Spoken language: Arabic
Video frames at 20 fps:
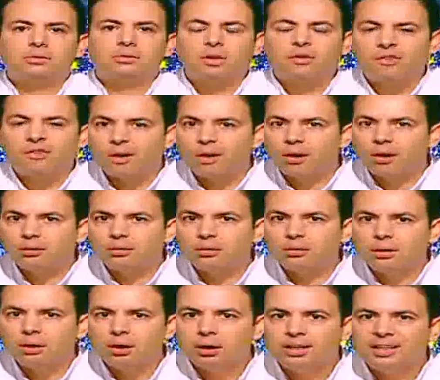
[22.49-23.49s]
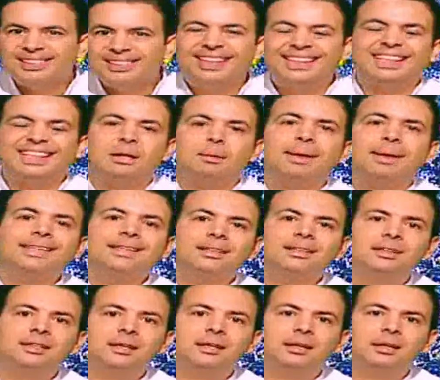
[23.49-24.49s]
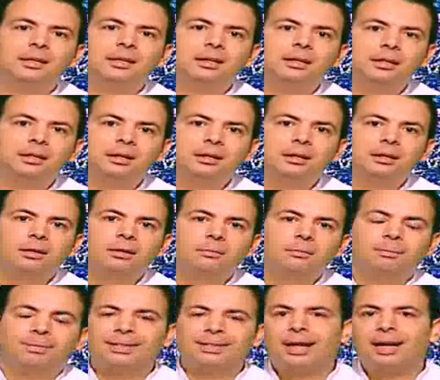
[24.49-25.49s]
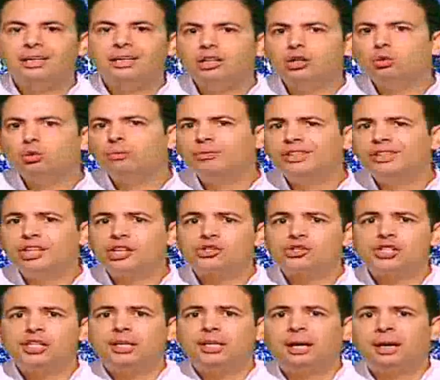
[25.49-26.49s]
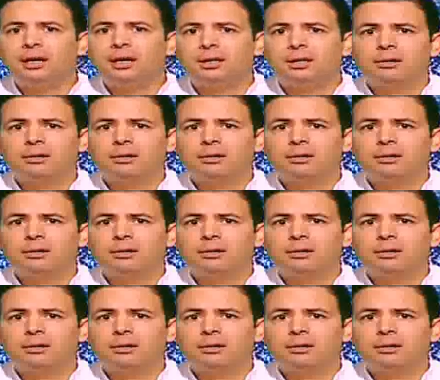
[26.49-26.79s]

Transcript: صفقات تدعيمات ما تخليكم في التشجيع